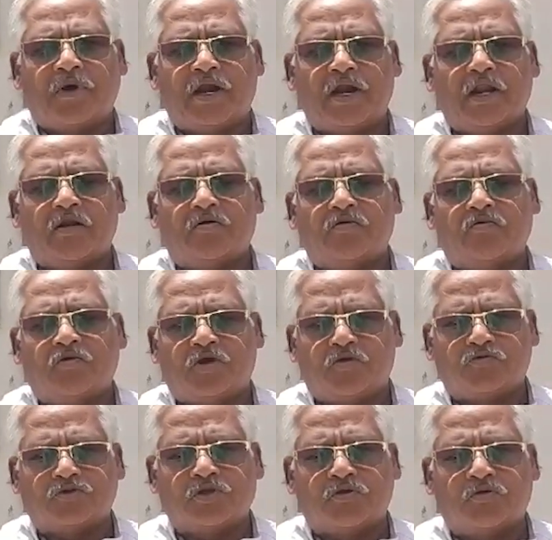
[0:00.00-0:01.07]
మహిళలు
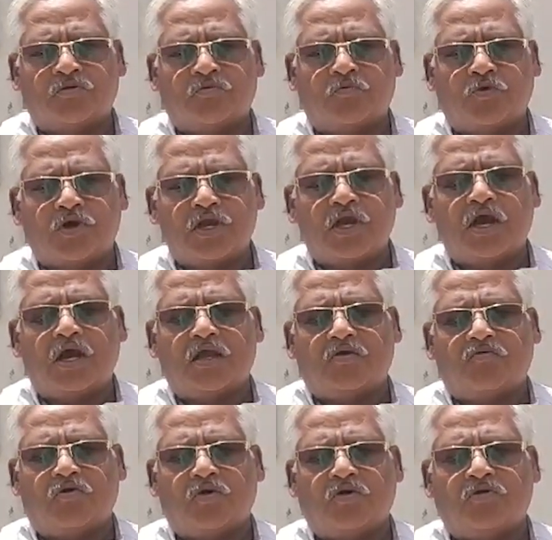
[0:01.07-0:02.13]
యువతలు ముఖ్యంగా
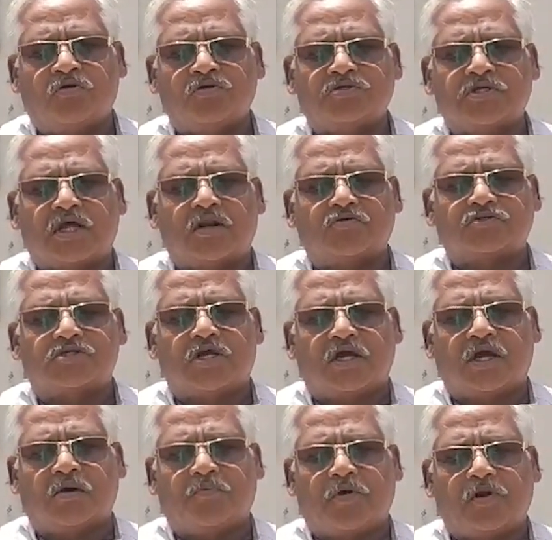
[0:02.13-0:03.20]
యువకులు చాలా
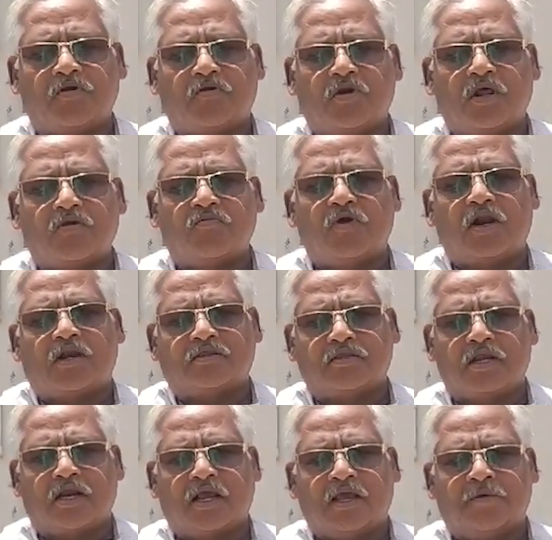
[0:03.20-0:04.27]
ఉత్సాహంగా పాల్గొన్నారు
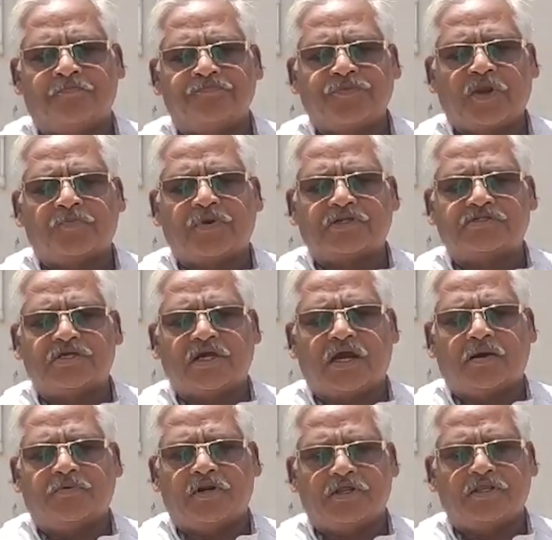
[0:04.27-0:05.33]
వాళ్ళందరికీ
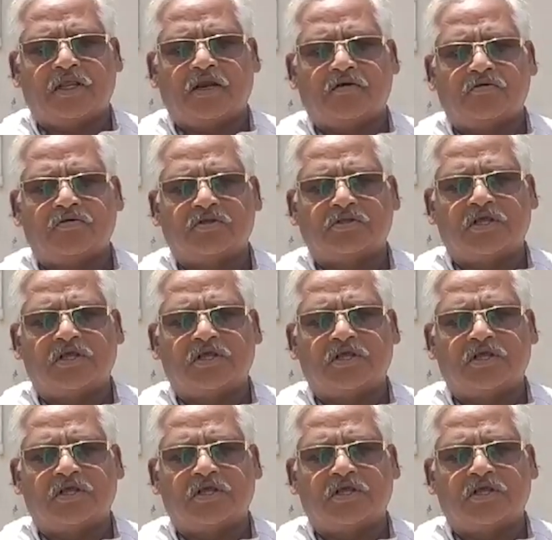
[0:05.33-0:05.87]
ప్రత్యేక అభినందనలు